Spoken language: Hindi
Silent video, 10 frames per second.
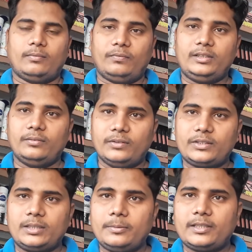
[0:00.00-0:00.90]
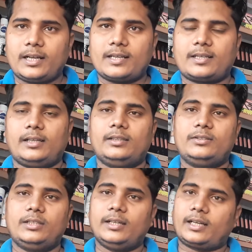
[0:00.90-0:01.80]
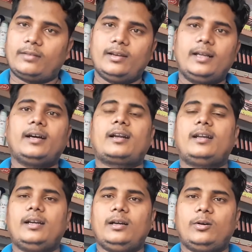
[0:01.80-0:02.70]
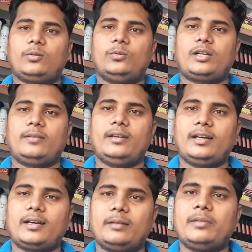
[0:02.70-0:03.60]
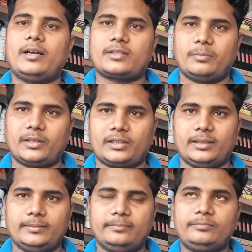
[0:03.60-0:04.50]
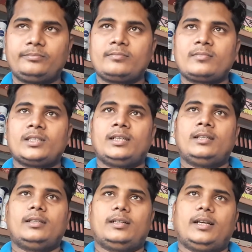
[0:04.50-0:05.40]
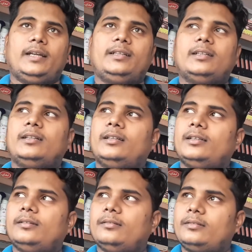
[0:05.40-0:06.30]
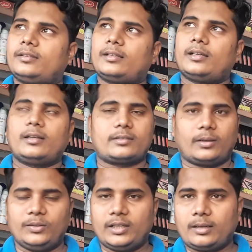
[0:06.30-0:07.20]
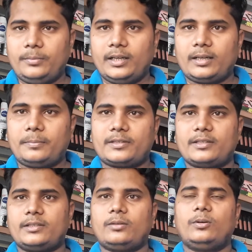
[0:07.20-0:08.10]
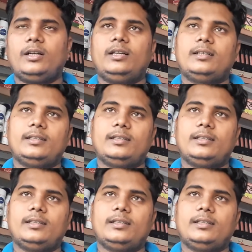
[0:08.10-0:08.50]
विथ विज़िट वीज़ा के साथ जिन्हें ट्रैवल करना है और वो ट्रैवल करने में असमर्थ हैं लाइक सऊदी अरबिया के पैसेंजर हो गए